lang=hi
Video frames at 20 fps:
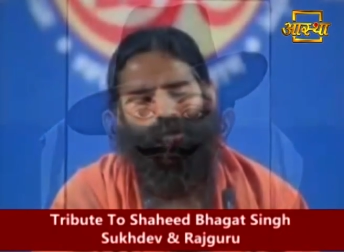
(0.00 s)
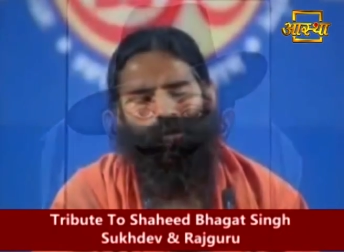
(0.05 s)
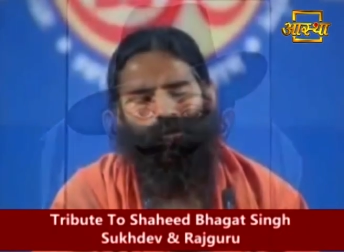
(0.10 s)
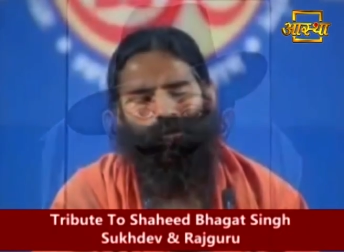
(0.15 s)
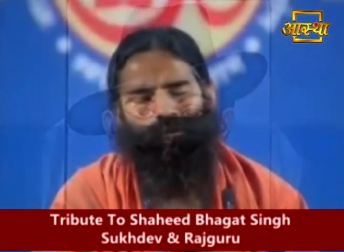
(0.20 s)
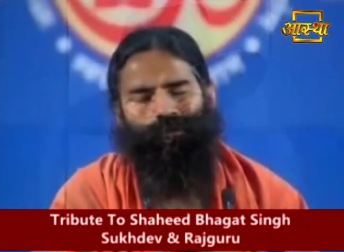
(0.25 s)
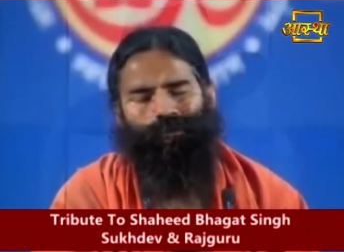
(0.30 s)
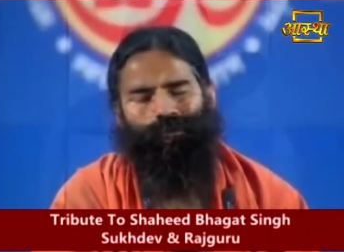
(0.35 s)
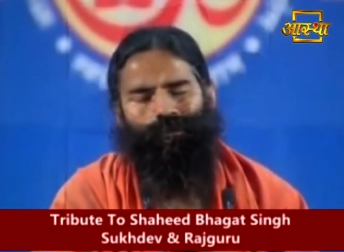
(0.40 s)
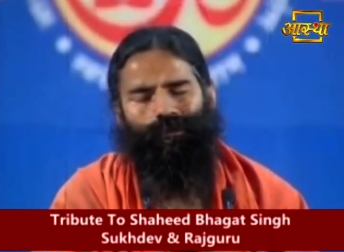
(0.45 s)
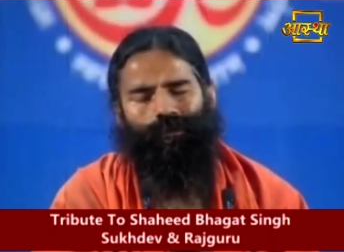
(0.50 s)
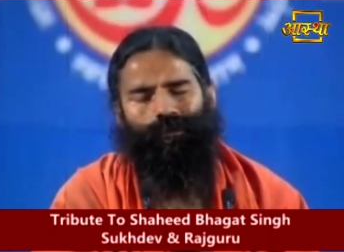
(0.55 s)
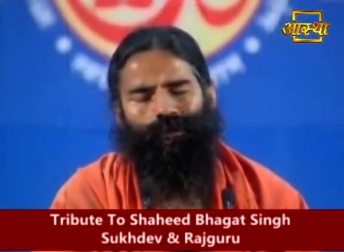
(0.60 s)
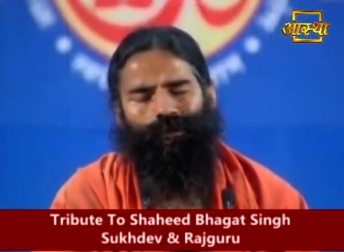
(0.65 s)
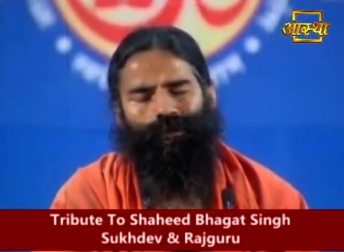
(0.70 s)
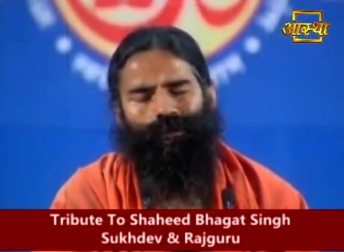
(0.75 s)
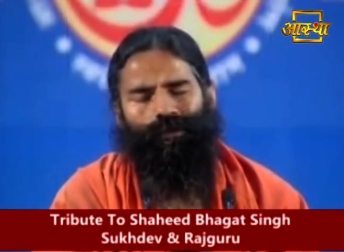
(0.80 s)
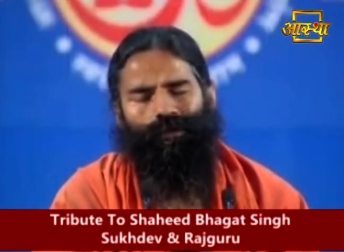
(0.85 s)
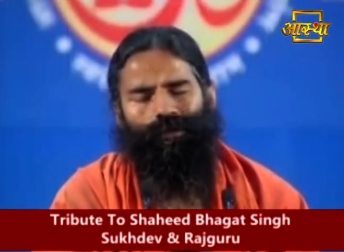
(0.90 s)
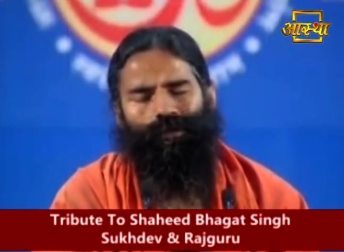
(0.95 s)
हम
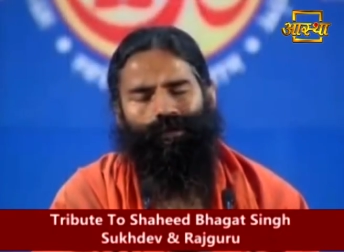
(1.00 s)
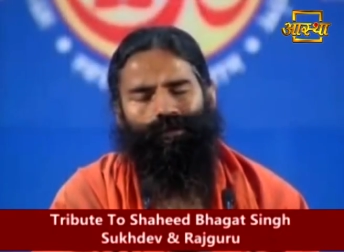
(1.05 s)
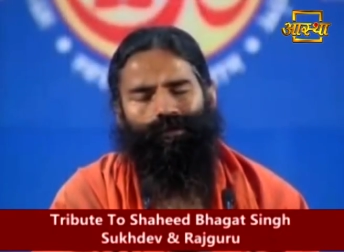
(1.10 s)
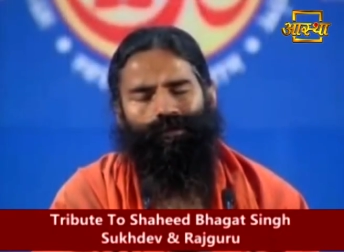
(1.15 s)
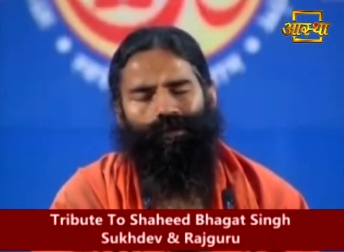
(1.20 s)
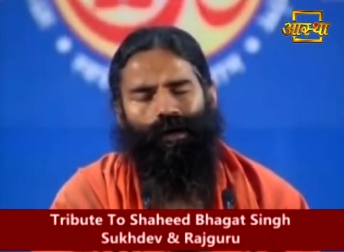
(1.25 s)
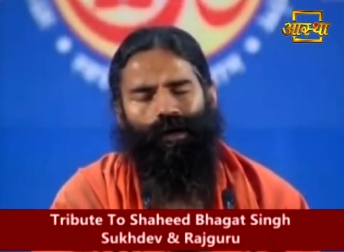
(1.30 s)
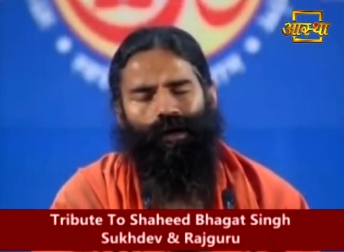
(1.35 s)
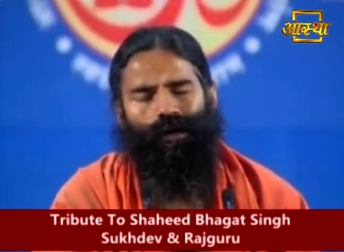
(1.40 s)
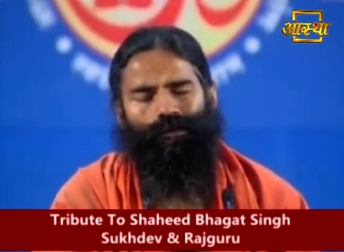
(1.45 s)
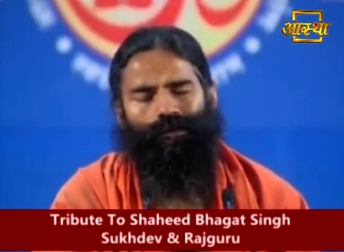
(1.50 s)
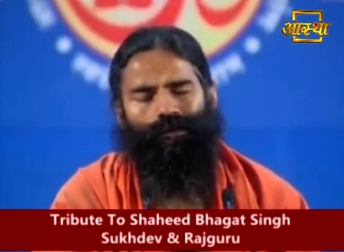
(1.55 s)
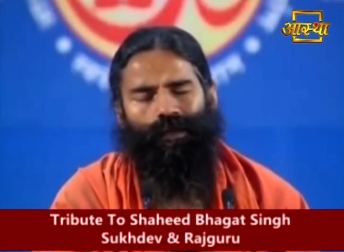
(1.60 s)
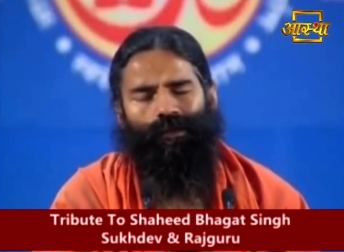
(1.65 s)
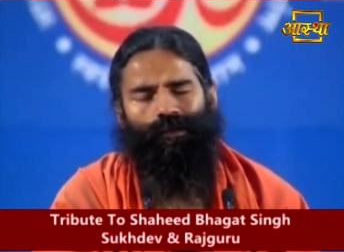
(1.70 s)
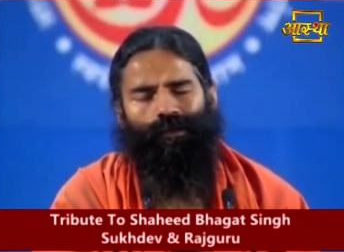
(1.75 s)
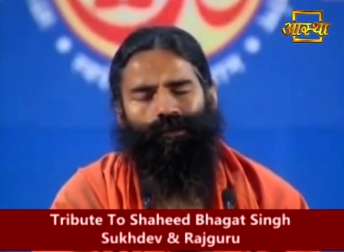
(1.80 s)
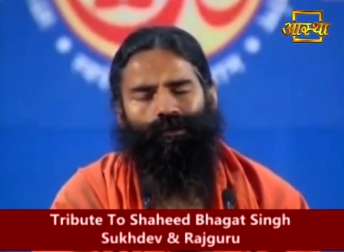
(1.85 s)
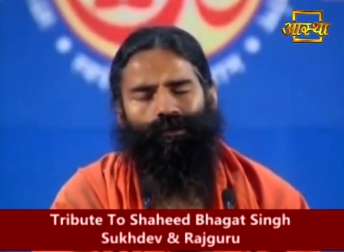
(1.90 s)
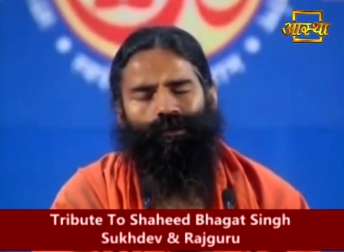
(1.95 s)
इस
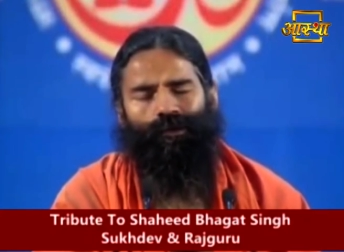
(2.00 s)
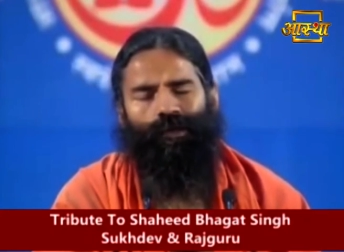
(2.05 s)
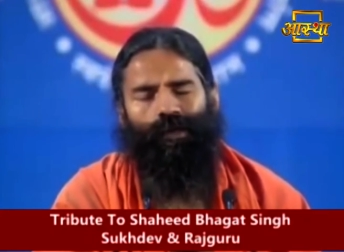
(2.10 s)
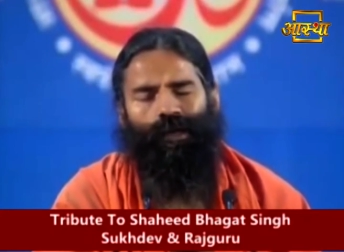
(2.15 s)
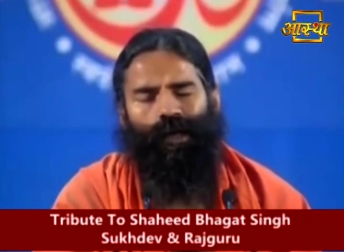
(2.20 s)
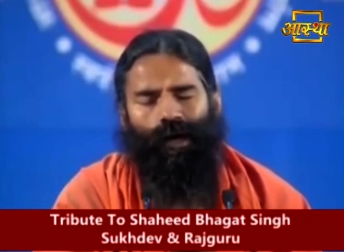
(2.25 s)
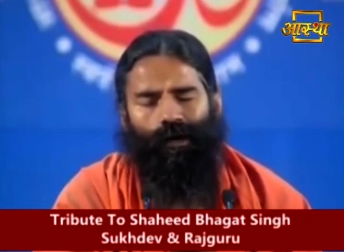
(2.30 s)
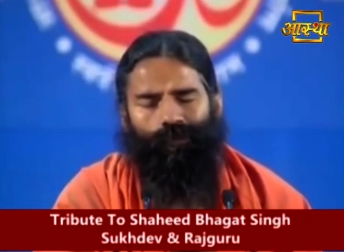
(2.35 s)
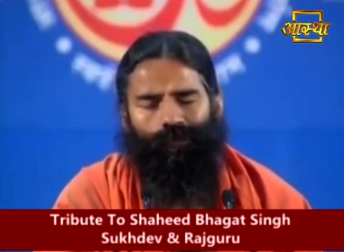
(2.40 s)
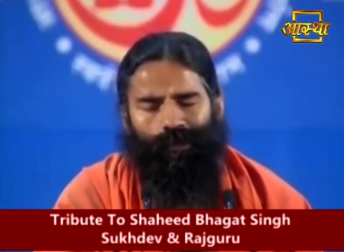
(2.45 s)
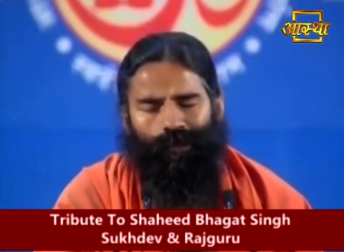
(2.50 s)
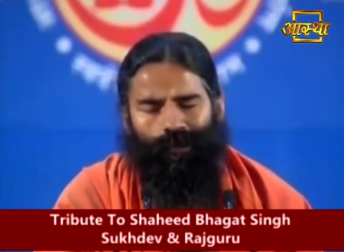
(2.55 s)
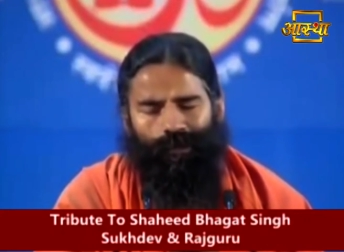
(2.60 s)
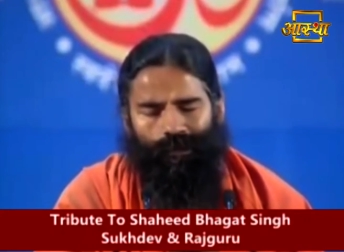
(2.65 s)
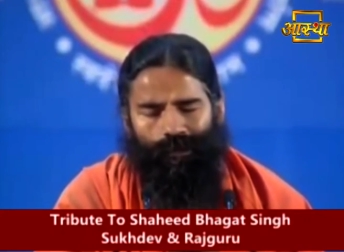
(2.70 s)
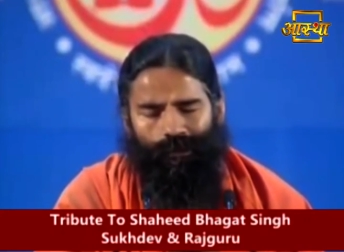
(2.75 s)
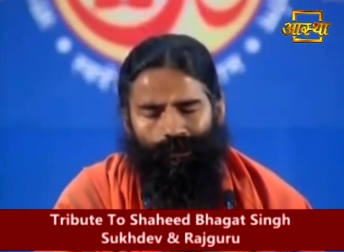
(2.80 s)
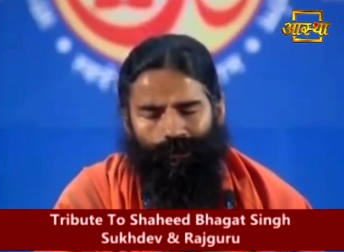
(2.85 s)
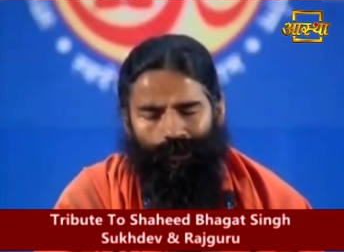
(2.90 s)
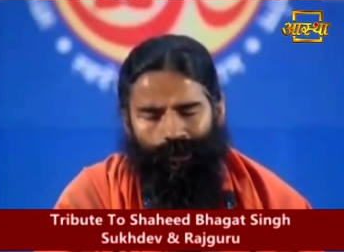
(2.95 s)
आज़ादी को नीलाम
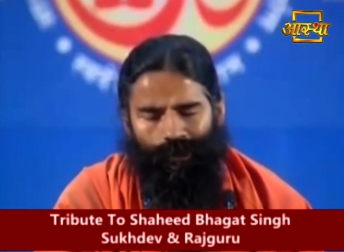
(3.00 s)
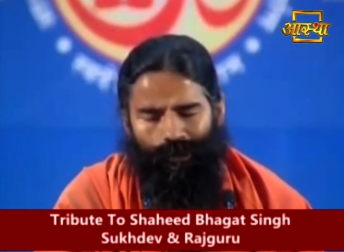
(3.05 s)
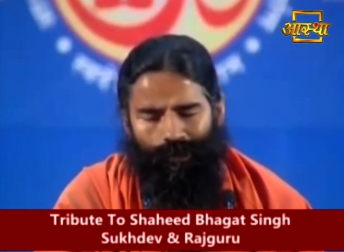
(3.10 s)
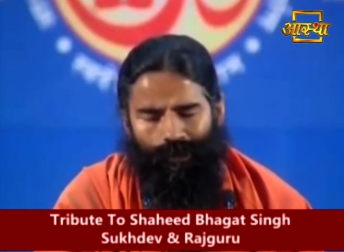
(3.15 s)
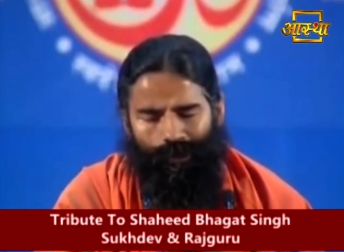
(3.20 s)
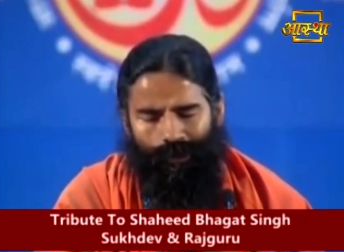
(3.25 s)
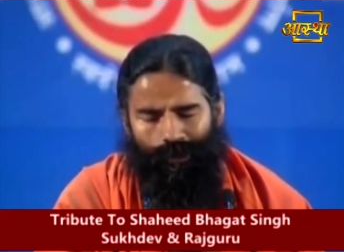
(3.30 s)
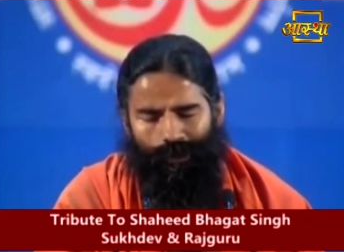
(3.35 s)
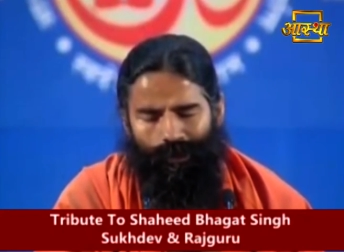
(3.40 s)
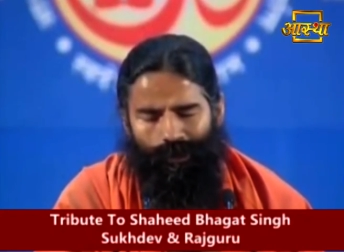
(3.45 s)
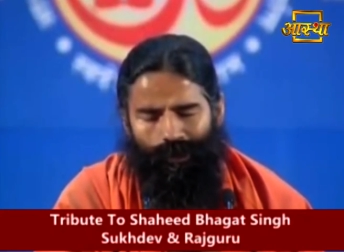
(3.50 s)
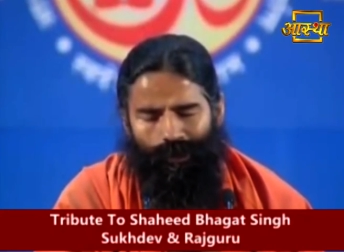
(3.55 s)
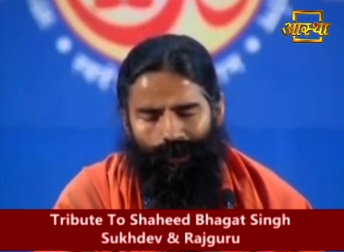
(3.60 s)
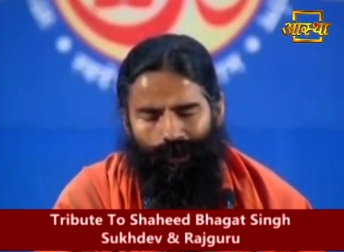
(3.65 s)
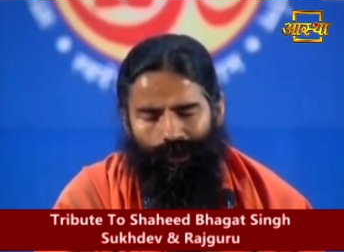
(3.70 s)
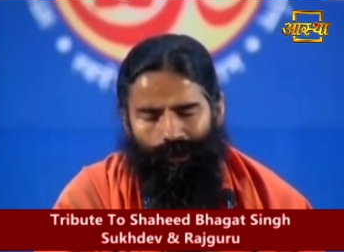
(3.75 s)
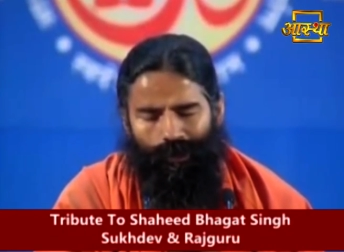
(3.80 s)
नहीं होने देंगे